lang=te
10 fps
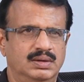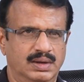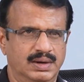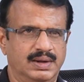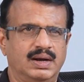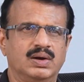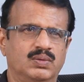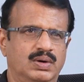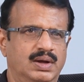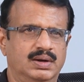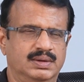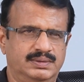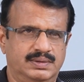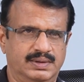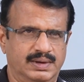ఈ ఎన్నికల్లో కూడా ఆయన
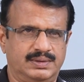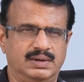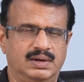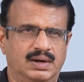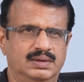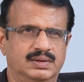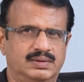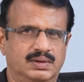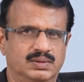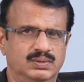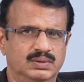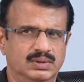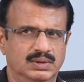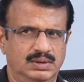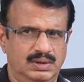సీరియస్గా ట్రై చేశారు
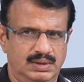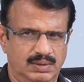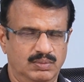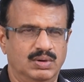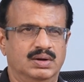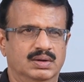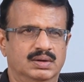ఈవెన్